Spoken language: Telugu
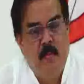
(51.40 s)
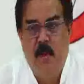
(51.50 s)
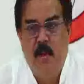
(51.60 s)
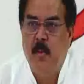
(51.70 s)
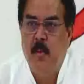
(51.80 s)

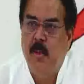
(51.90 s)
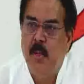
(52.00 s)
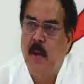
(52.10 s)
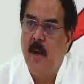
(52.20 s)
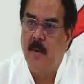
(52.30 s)
మీకు పూర్తి
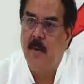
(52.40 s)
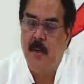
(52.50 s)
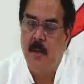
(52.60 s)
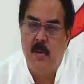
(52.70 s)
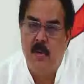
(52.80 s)
అవగాహన
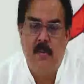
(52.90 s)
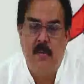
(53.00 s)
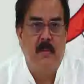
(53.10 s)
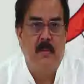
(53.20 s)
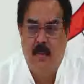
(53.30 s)
వచ్చినట్టు
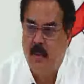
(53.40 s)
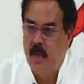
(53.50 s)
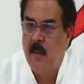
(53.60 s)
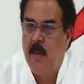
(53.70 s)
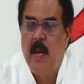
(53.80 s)
ఒక
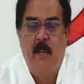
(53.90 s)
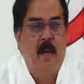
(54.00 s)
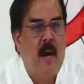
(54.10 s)
నలభై యాభై